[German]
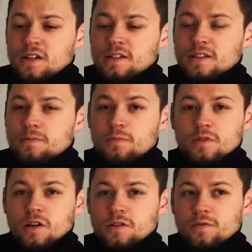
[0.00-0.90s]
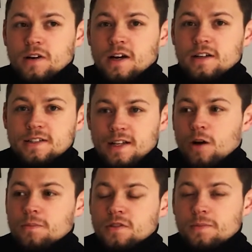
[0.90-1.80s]
Es ist bloß auch eine Frage des
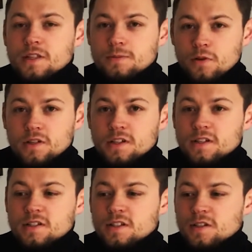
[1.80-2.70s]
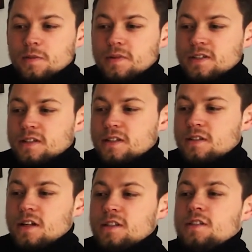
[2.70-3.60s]
Glaubens, ob das möglich ist. Also wenn man sagt, das
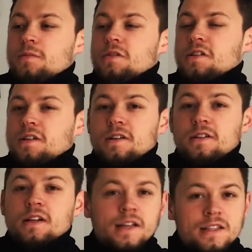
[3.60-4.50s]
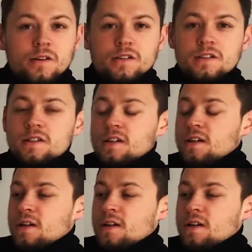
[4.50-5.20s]
ist alles nicht möglich, dann geht es auch nicht.